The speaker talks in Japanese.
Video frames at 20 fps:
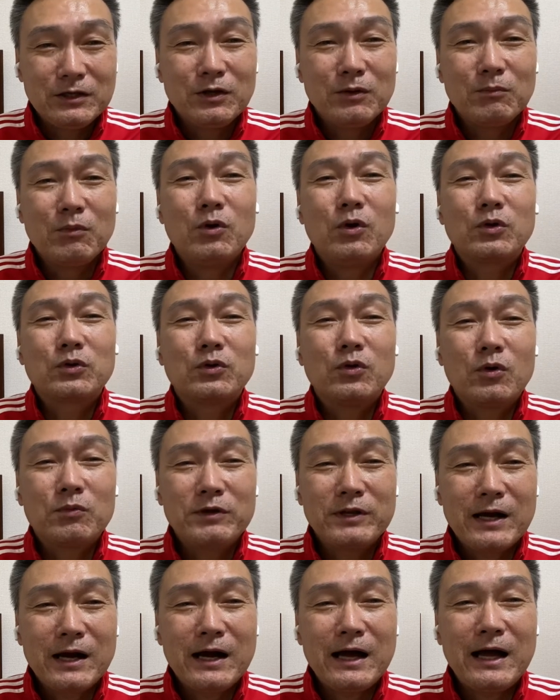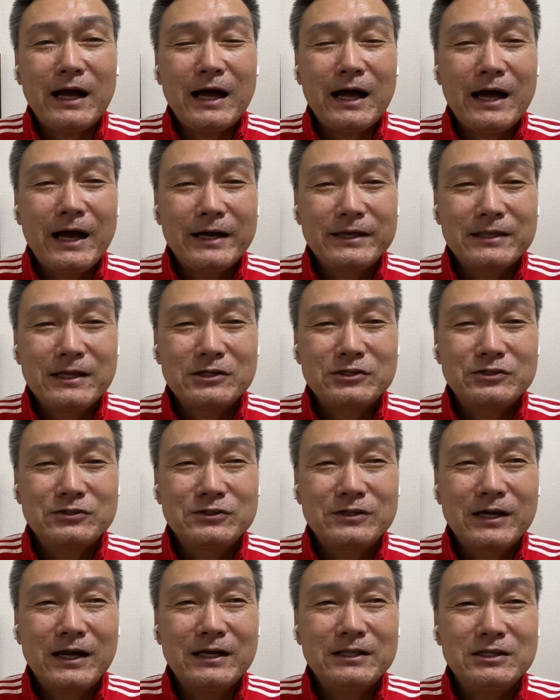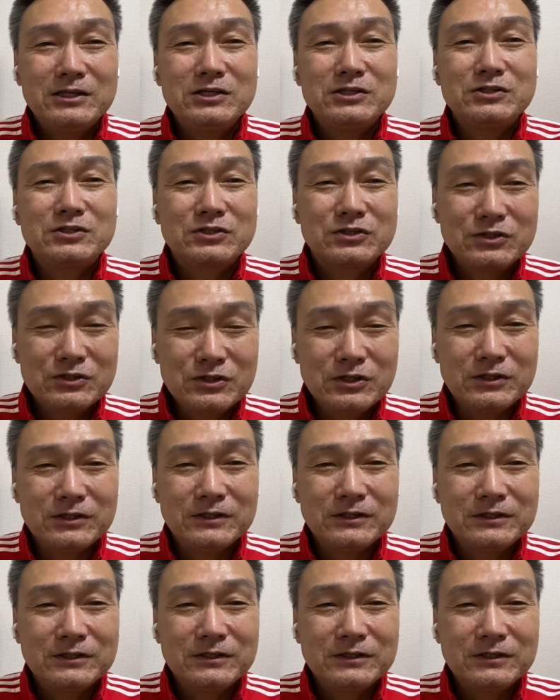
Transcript: もう扉が開いた瞬間にすぐ